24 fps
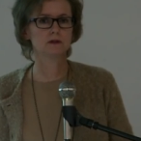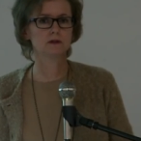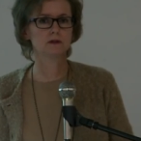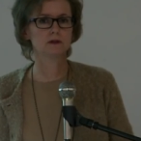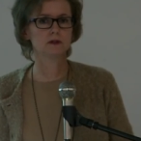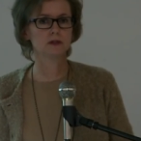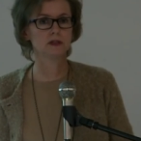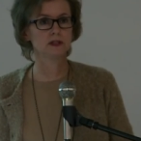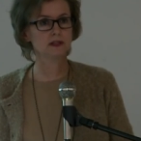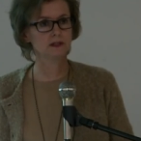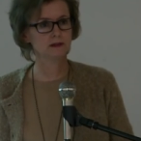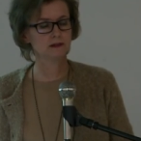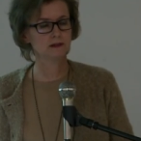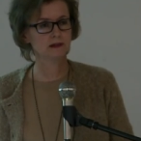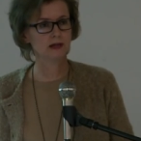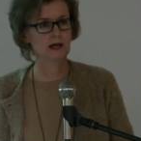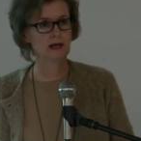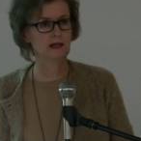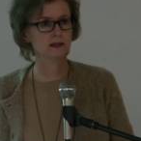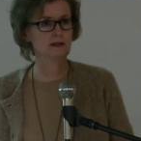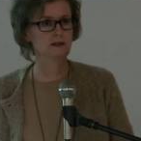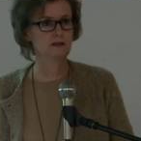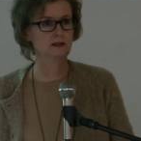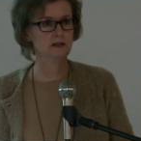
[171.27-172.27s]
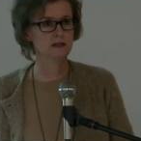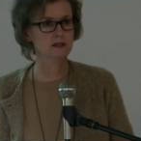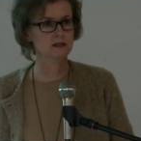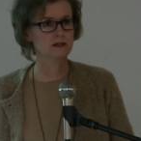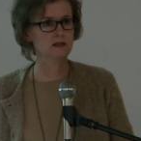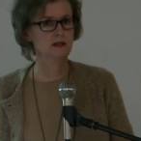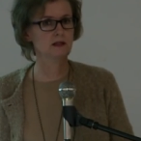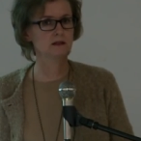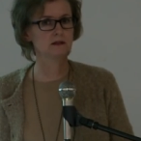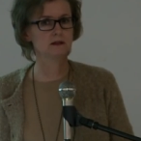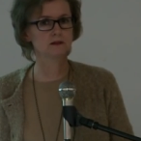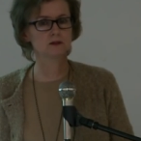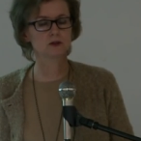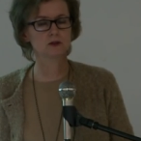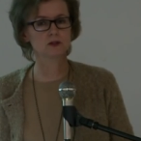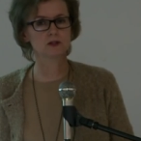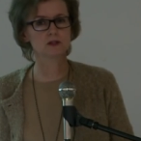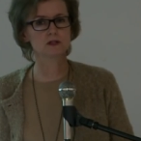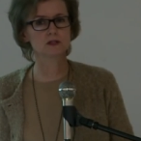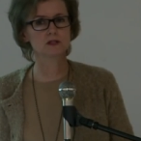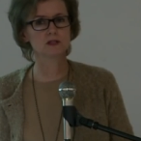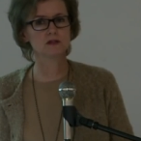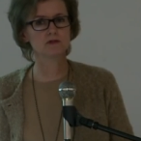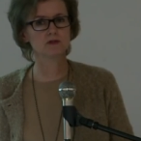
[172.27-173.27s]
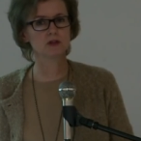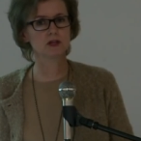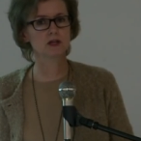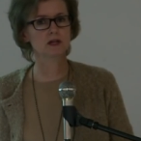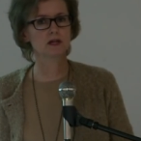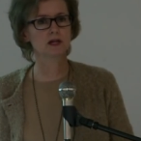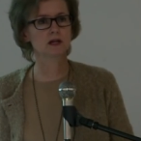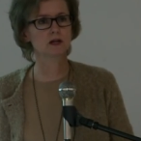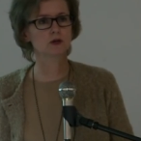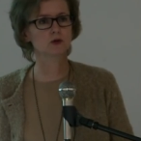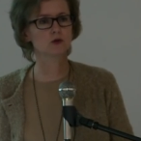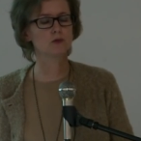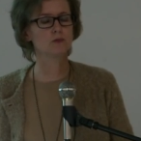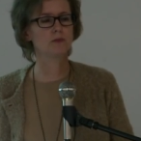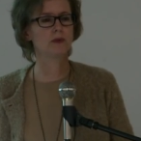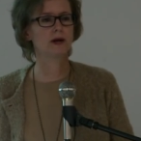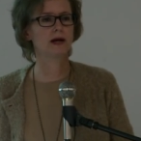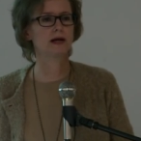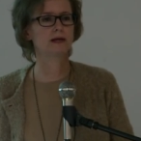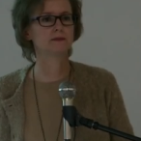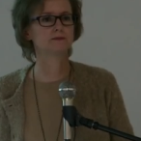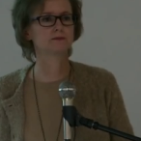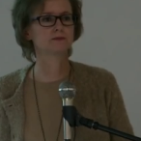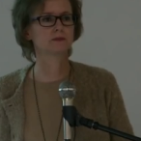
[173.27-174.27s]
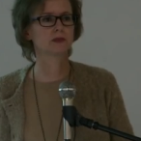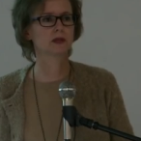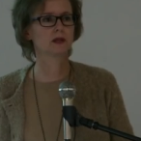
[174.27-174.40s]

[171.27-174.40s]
Indiach, niestety to jest niewielka grupa